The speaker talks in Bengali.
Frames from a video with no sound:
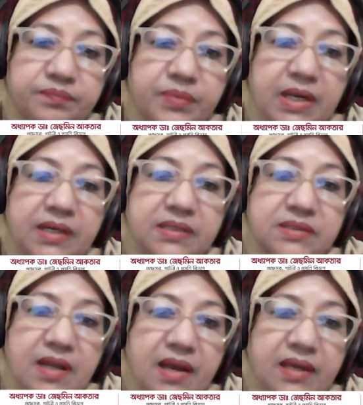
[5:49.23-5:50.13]

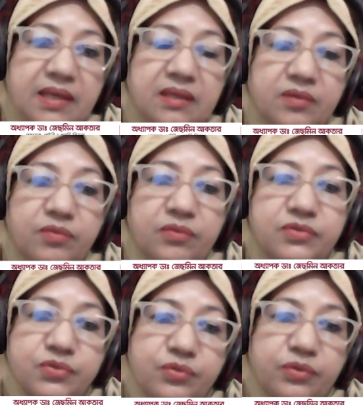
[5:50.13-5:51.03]
প্রেগনেন্সির আগেই এগুলো
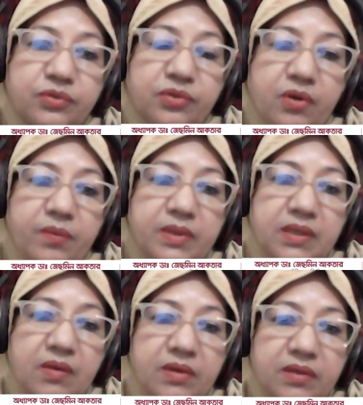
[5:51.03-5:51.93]
শুরু করতে হবে
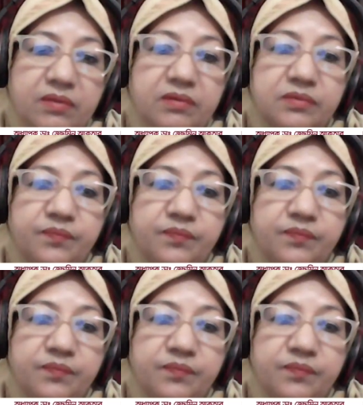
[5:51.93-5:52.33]
নাহলে এগুলো